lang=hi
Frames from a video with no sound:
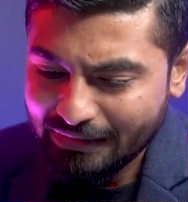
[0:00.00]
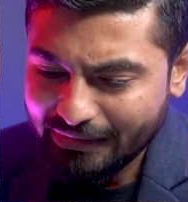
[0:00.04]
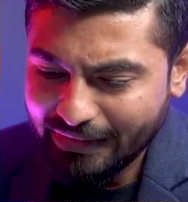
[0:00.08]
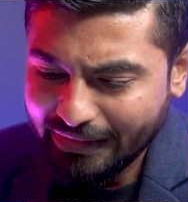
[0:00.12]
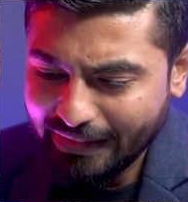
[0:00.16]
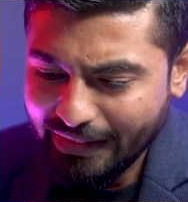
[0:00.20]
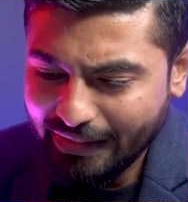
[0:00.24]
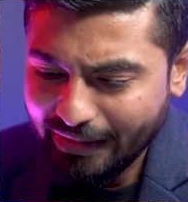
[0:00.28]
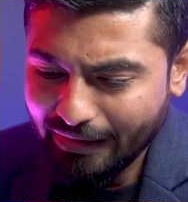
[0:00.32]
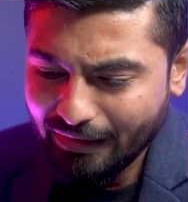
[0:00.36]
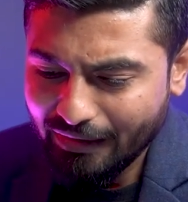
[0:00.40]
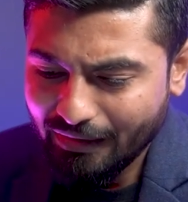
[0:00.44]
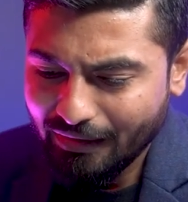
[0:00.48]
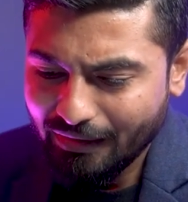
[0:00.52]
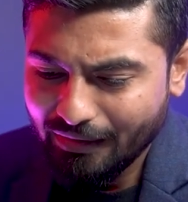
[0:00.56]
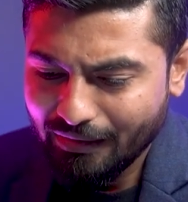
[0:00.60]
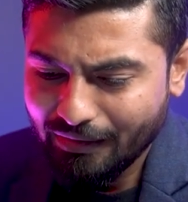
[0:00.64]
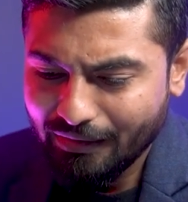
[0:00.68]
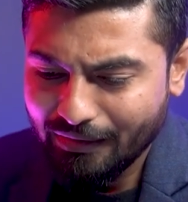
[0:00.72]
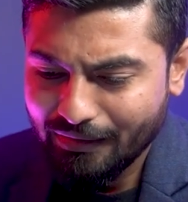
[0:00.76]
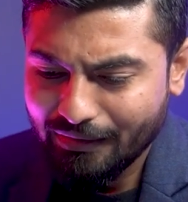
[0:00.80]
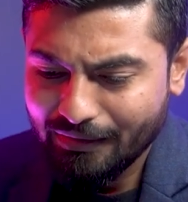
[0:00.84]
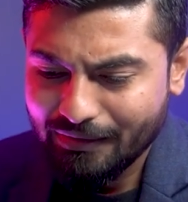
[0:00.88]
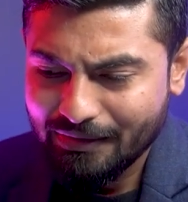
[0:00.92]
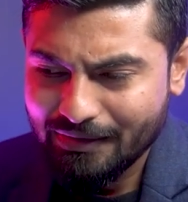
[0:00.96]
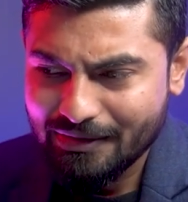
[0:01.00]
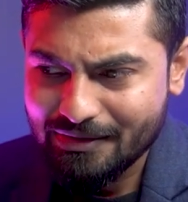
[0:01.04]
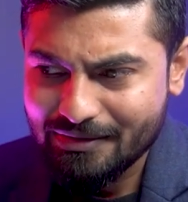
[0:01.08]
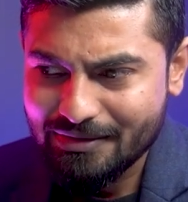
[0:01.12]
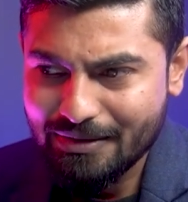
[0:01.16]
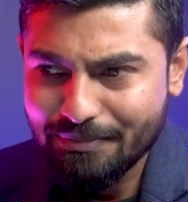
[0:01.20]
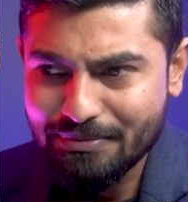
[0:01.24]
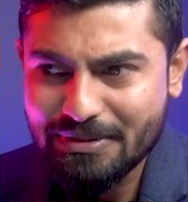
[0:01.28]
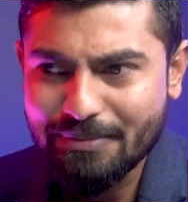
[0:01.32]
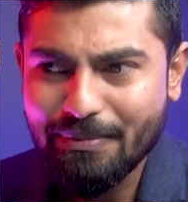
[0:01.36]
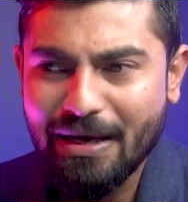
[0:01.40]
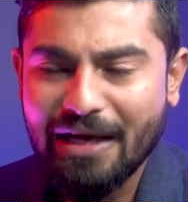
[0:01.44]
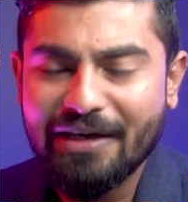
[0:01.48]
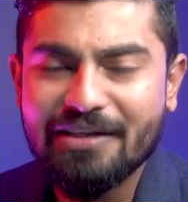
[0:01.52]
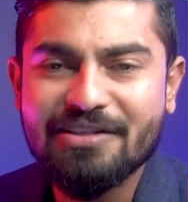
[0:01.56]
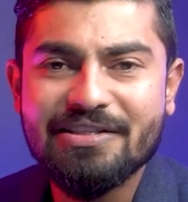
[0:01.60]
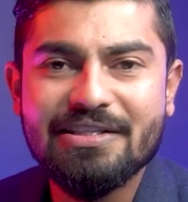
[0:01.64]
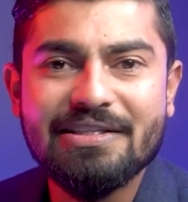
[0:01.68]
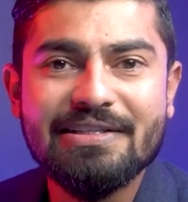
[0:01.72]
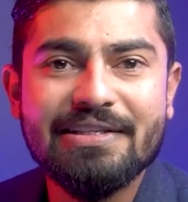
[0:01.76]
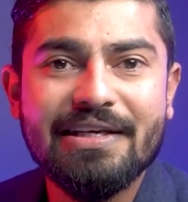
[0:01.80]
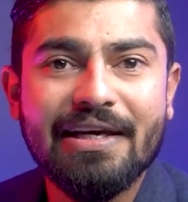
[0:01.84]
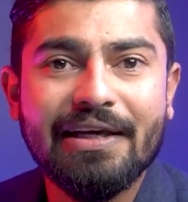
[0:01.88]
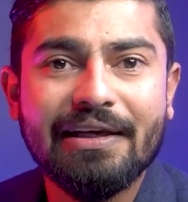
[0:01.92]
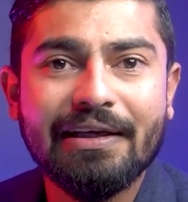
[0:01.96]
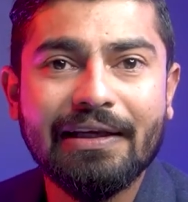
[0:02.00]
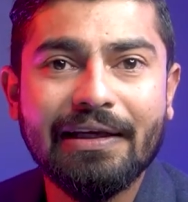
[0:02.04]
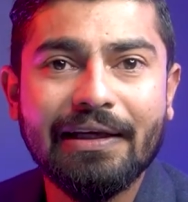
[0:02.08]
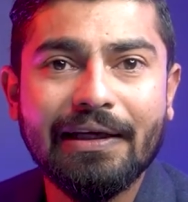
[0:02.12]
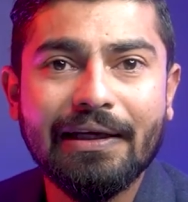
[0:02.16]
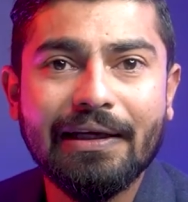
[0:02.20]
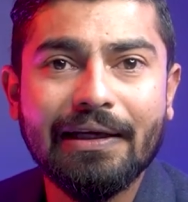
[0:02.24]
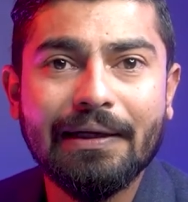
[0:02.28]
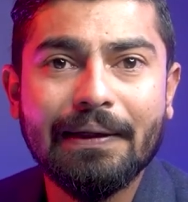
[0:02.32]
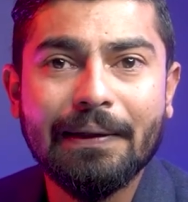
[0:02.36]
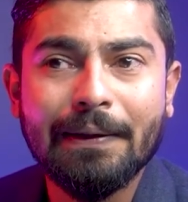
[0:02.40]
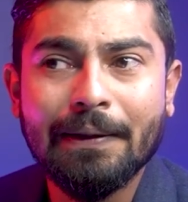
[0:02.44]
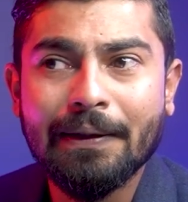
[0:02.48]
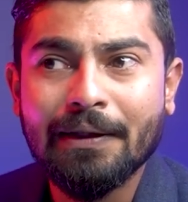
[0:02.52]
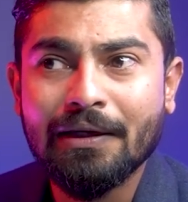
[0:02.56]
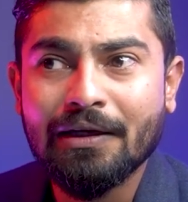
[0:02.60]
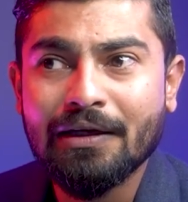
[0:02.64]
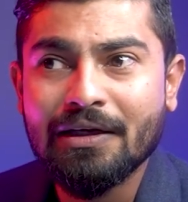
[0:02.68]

देखिए सबसे पहली चीज़ ये कि